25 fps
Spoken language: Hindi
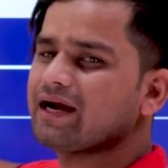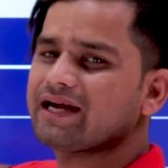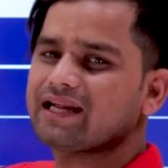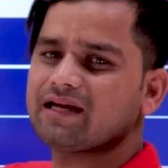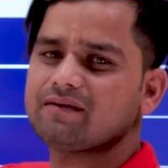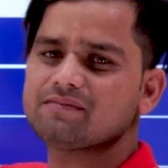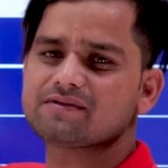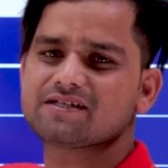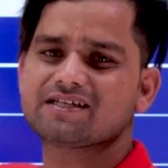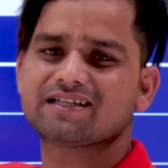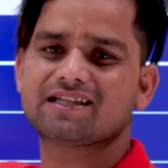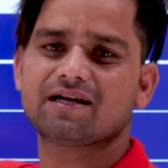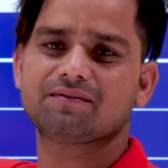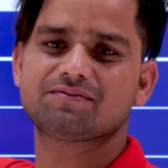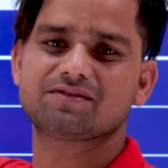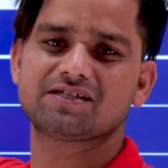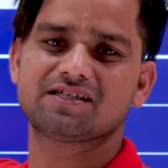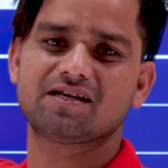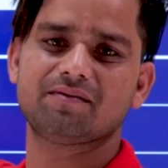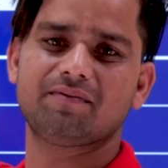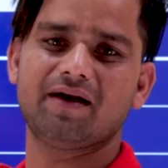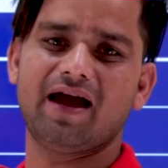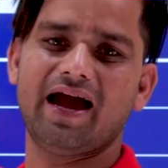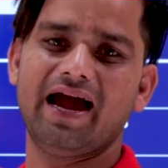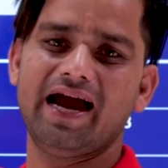ही टीम्स की तरफ से
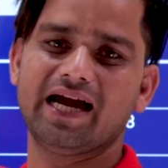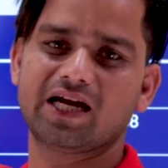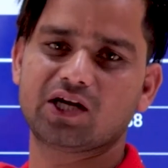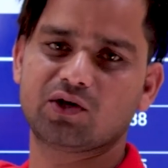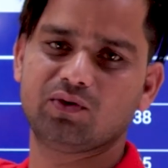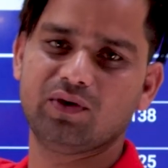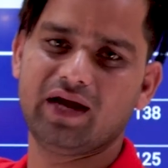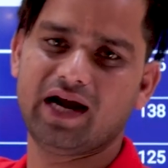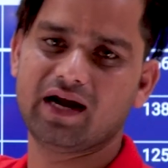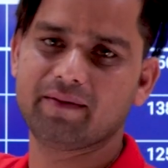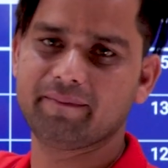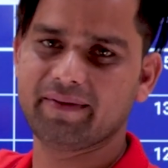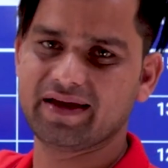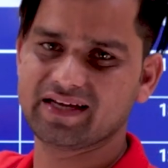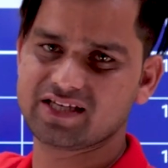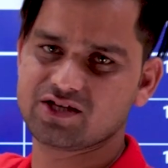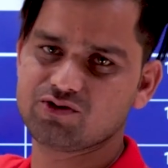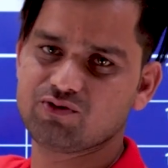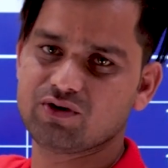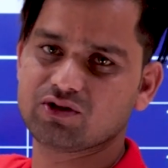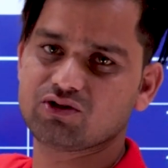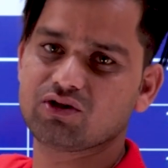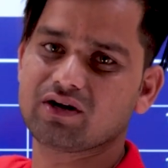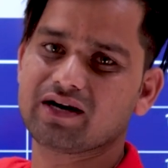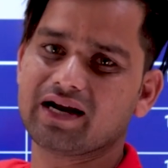जब हेड टू हेड मैचेस
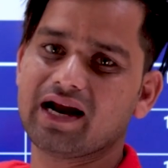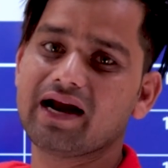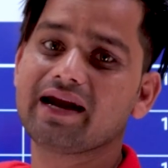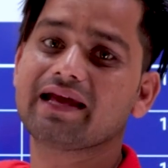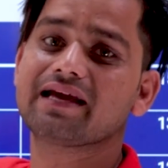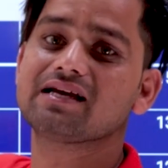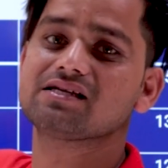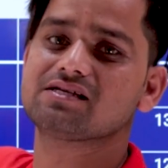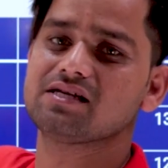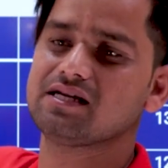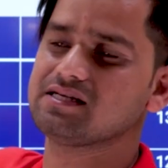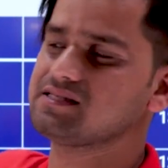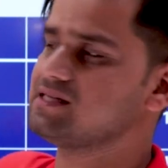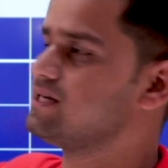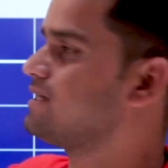हुए तो रन किसने